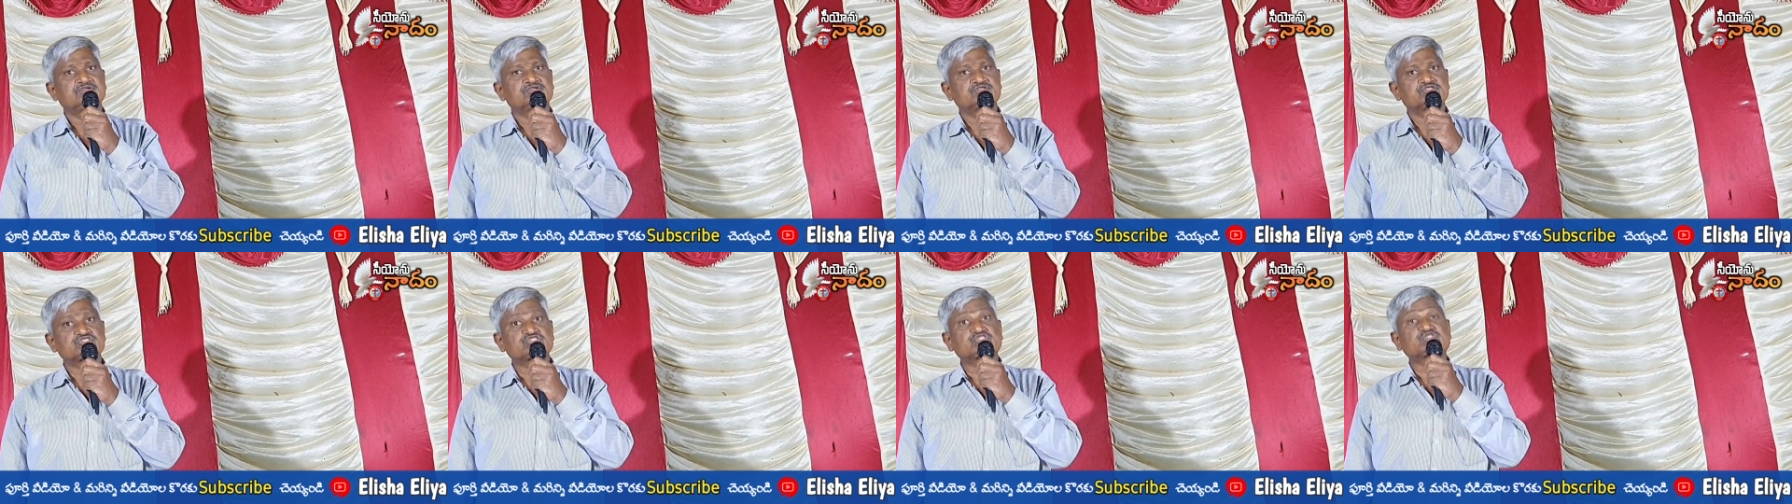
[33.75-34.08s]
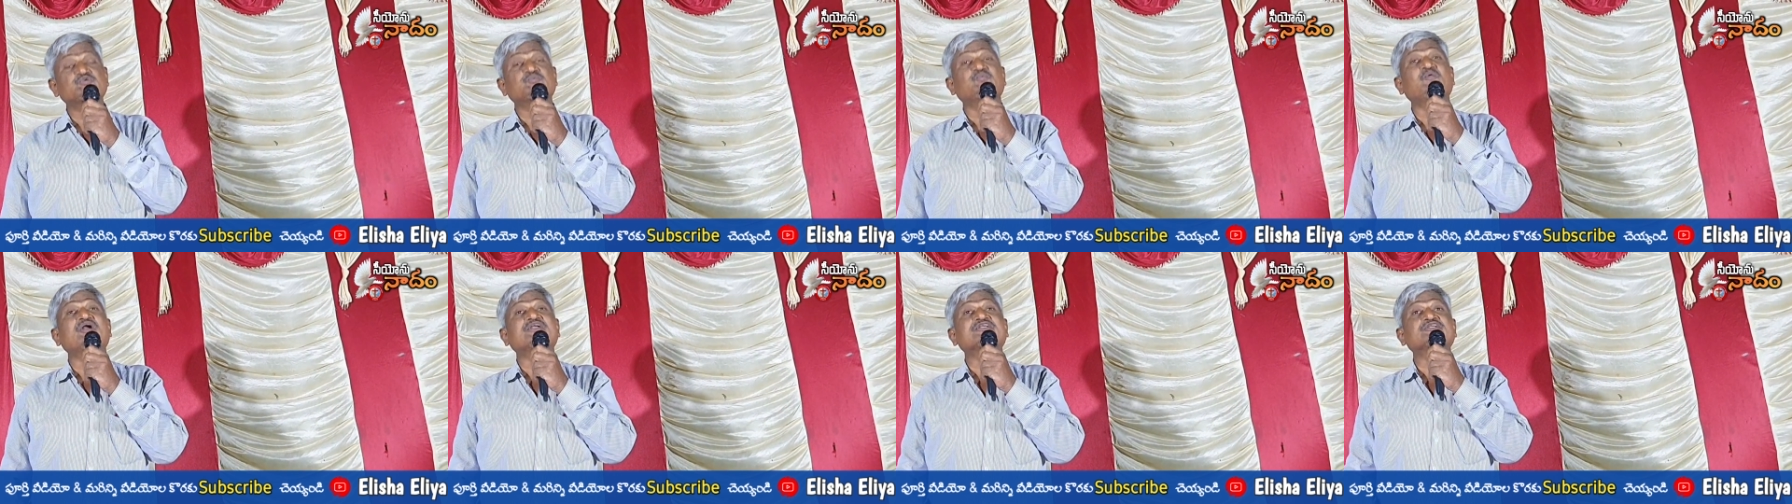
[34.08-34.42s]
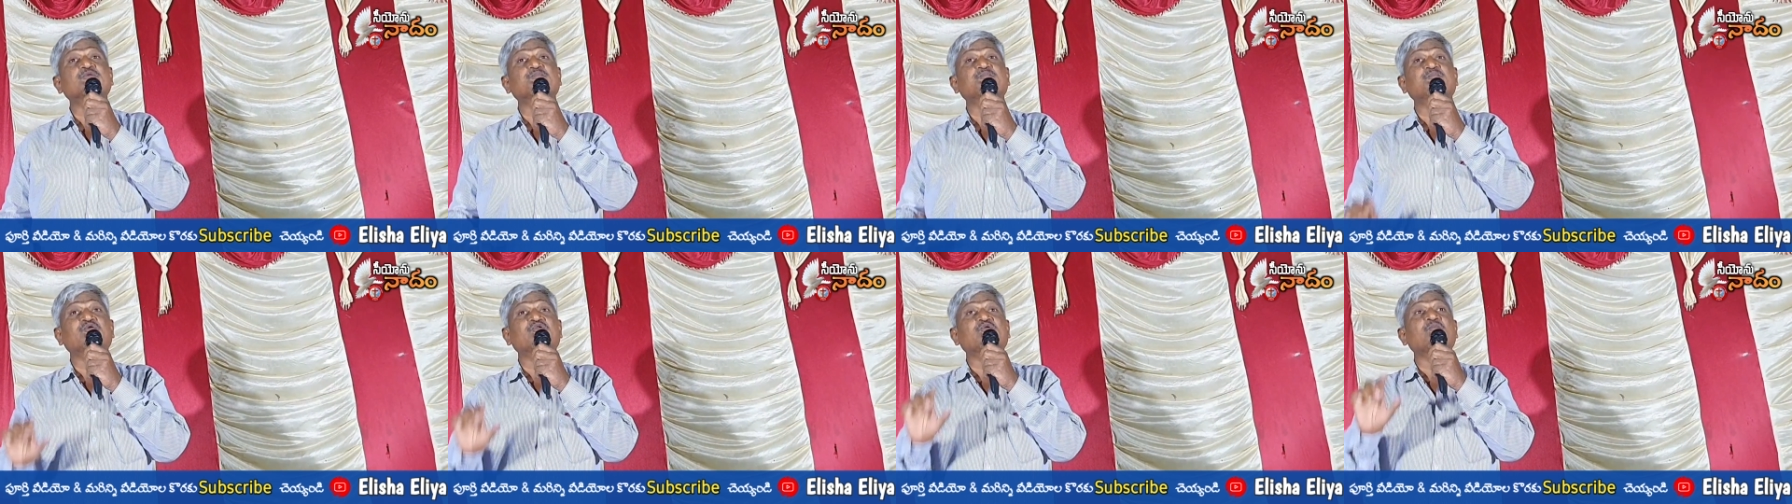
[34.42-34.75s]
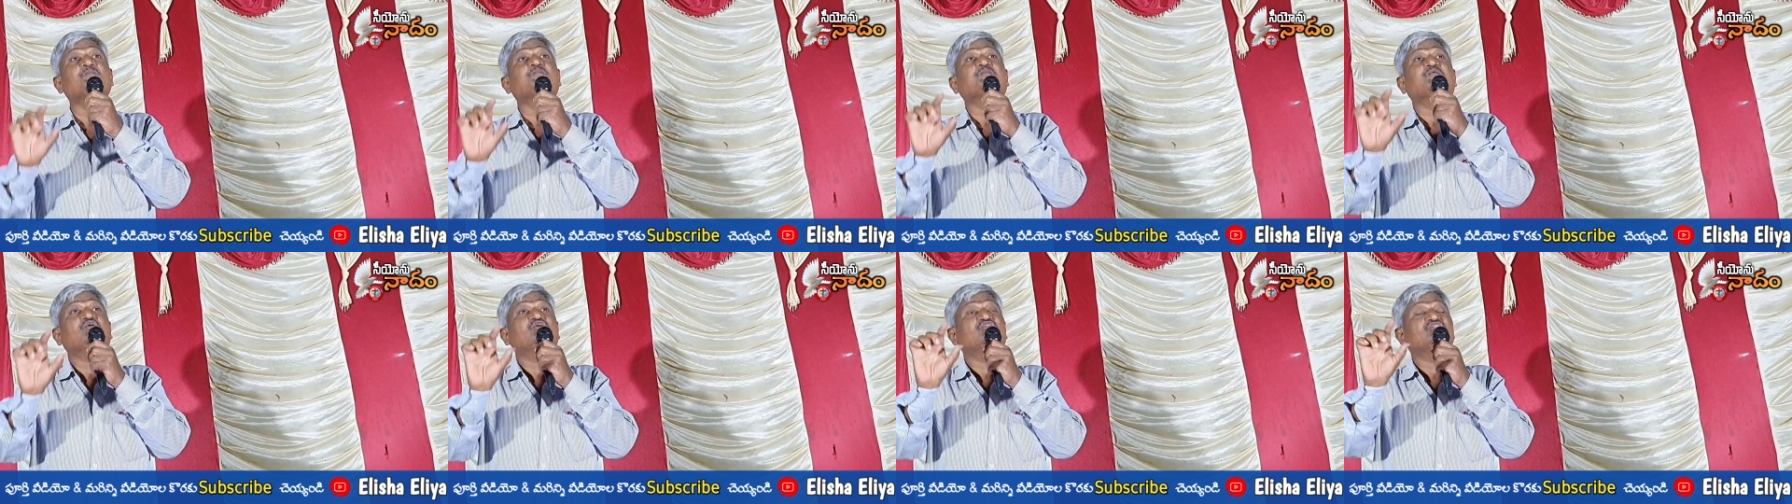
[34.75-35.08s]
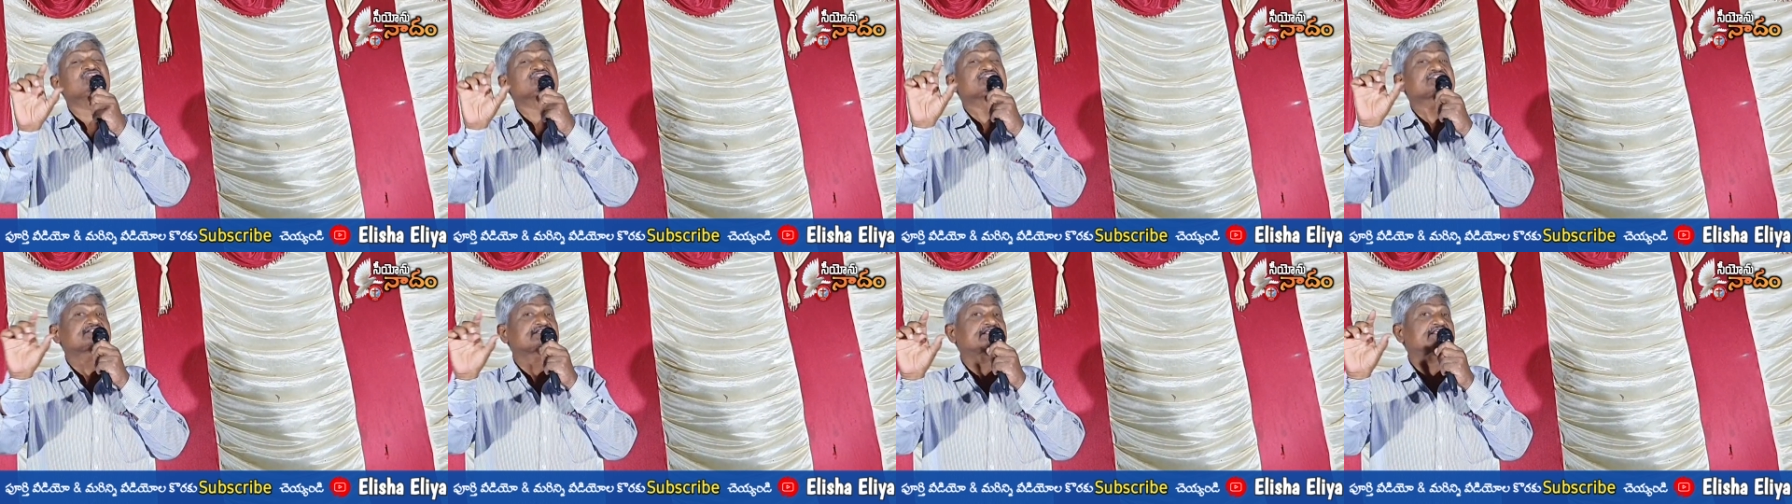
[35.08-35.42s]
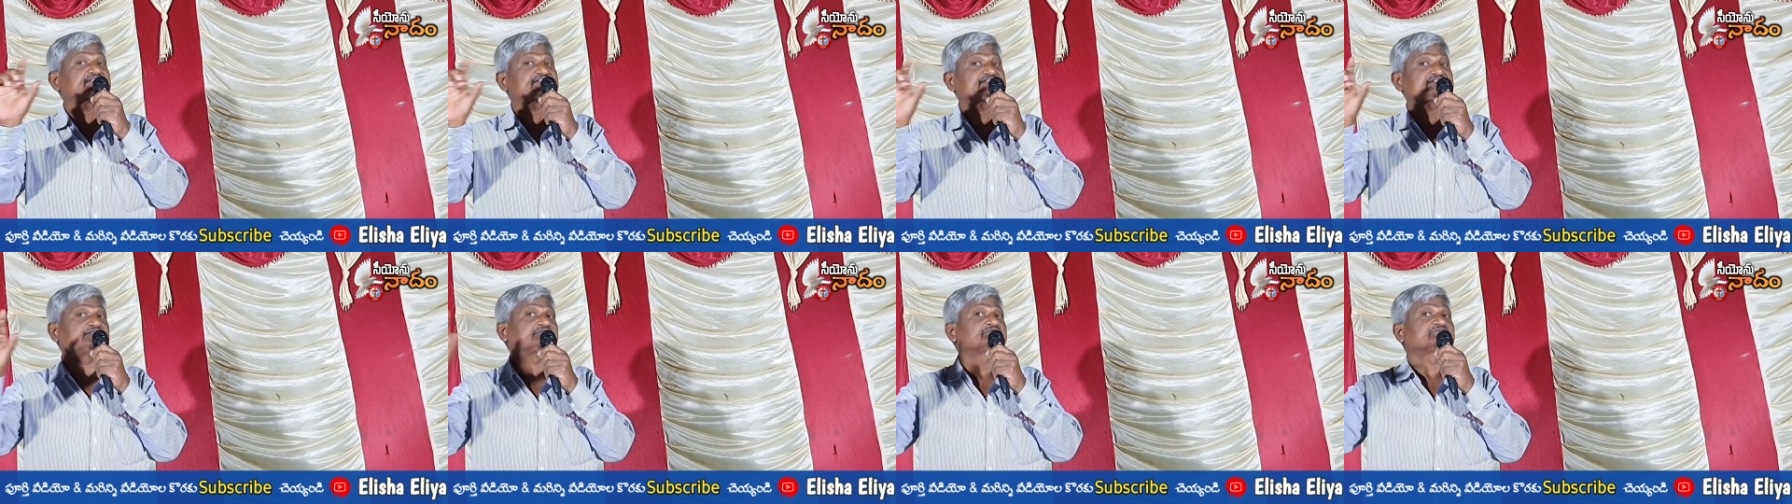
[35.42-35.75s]
స్టువర్ట్పురం పోలీస్
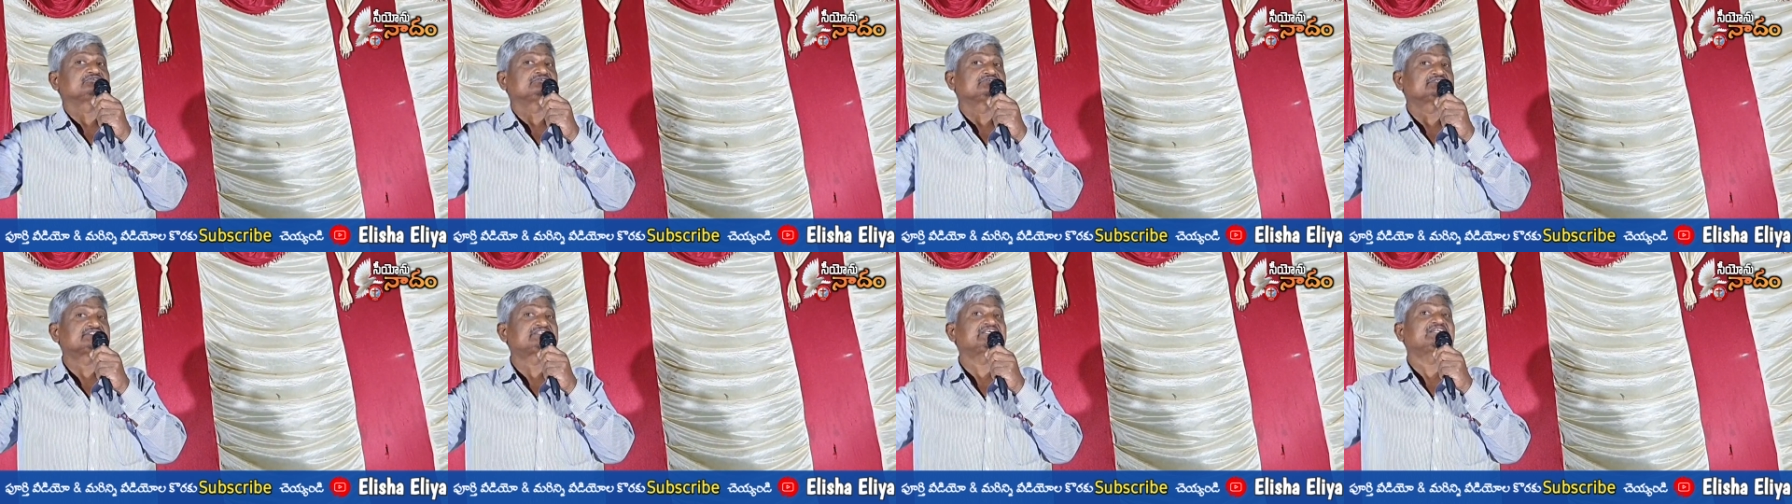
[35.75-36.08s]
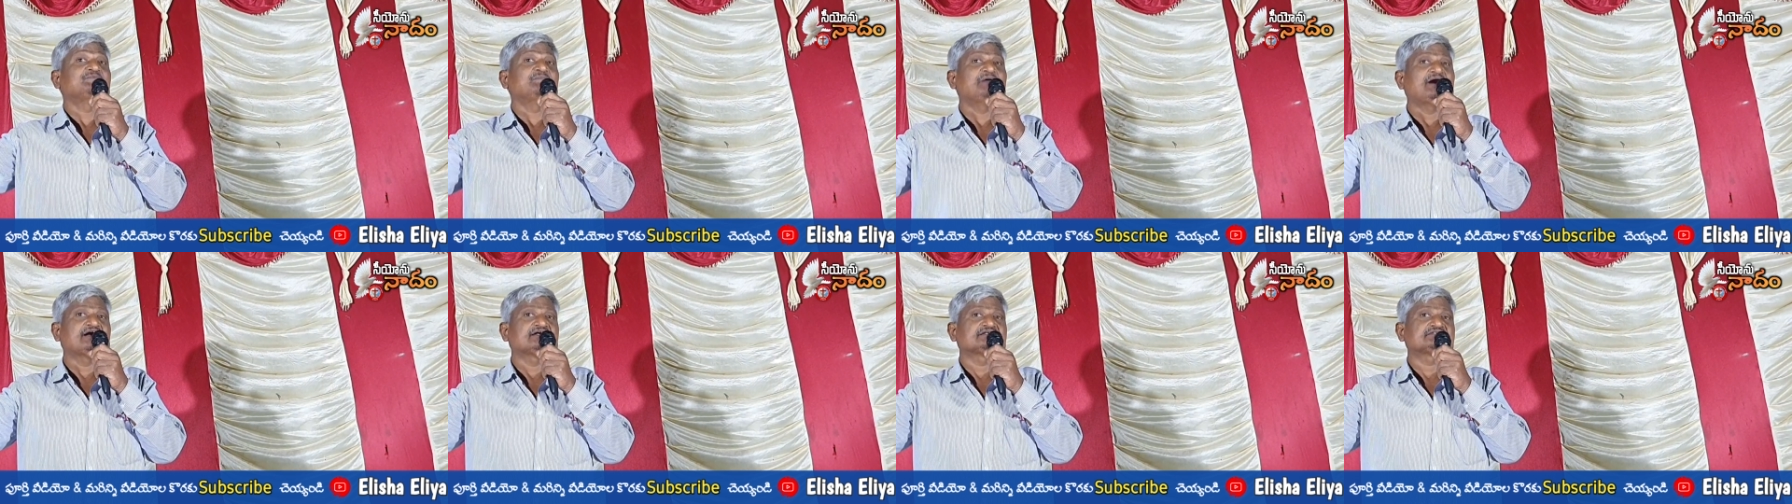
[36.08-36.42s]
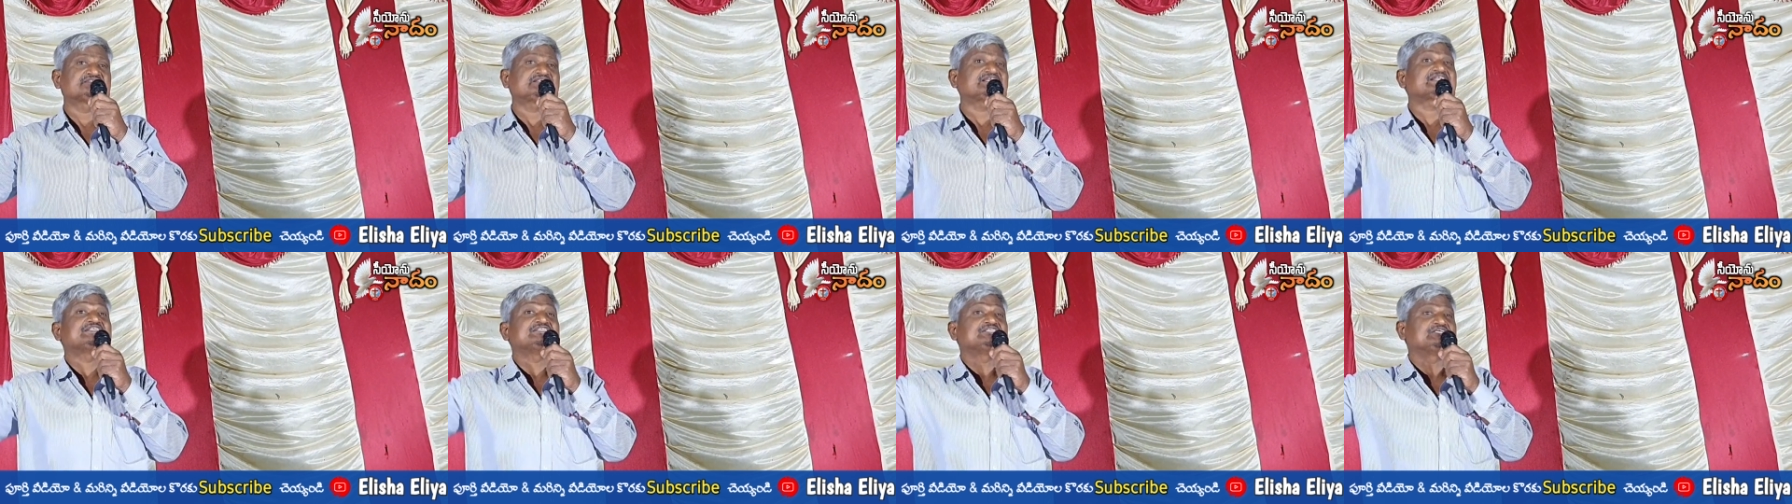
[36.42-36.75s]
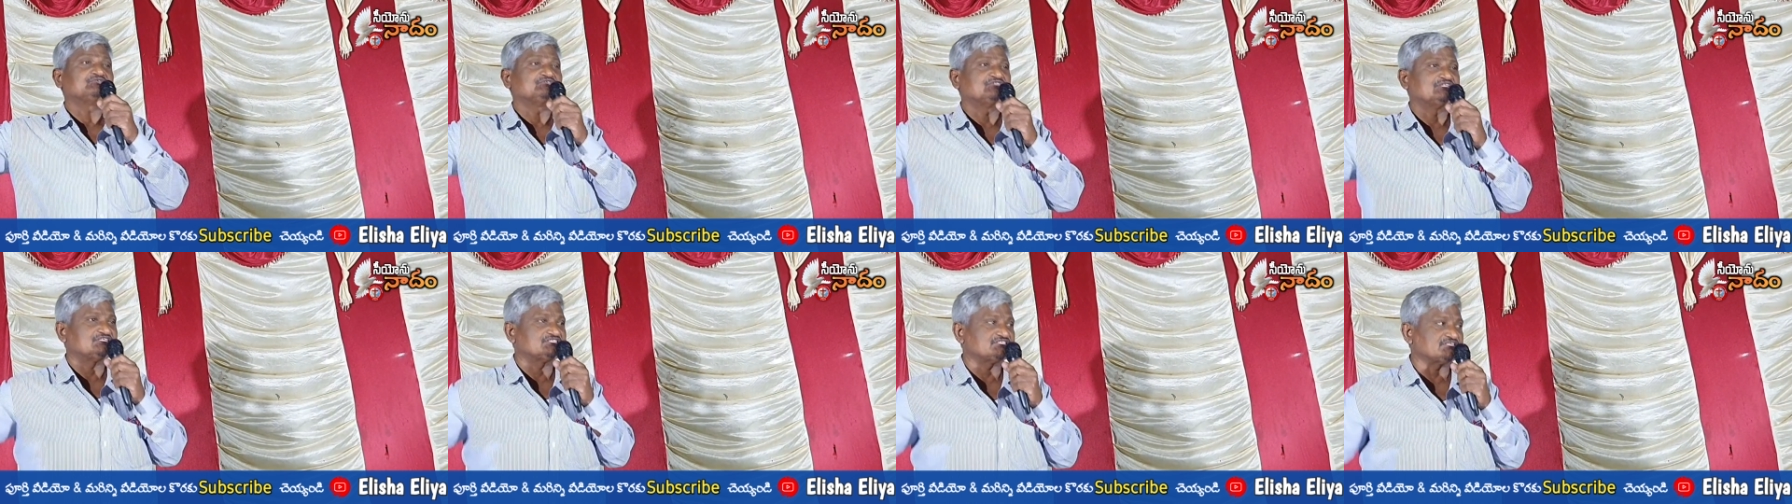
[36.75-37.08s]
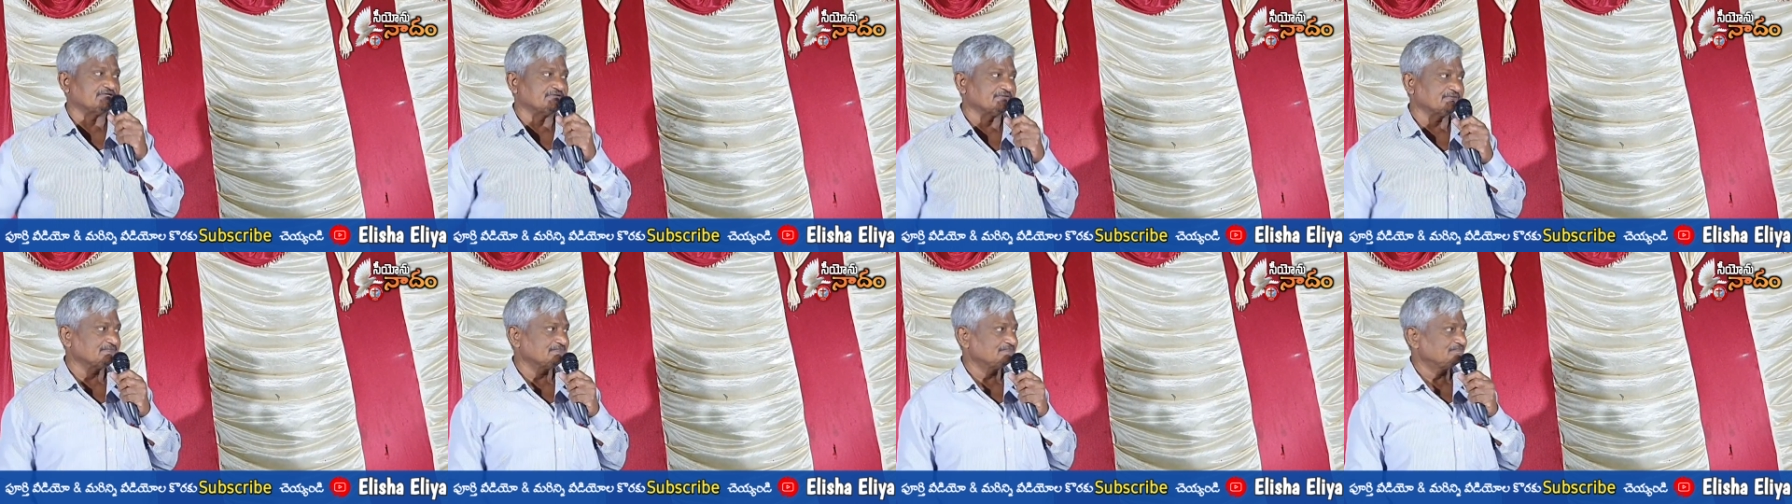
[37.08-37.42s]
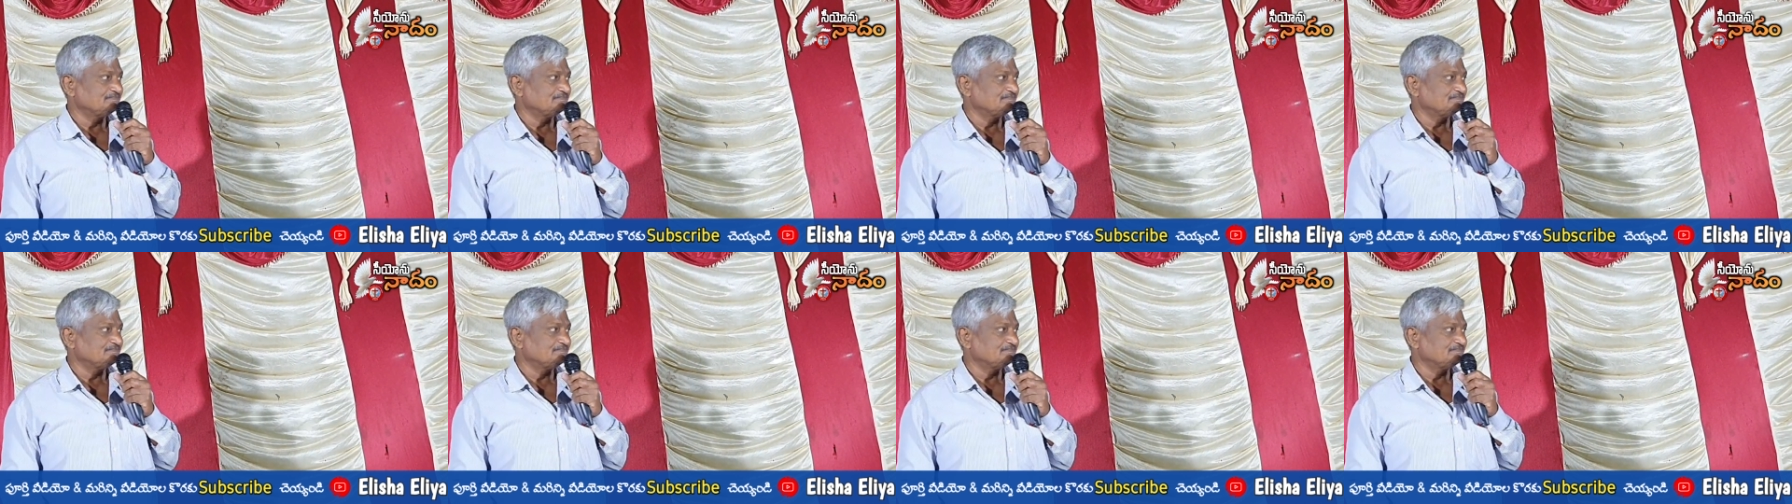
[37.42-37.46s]
స్టేషన్ సినిమా చిరంజీవి తీశాడు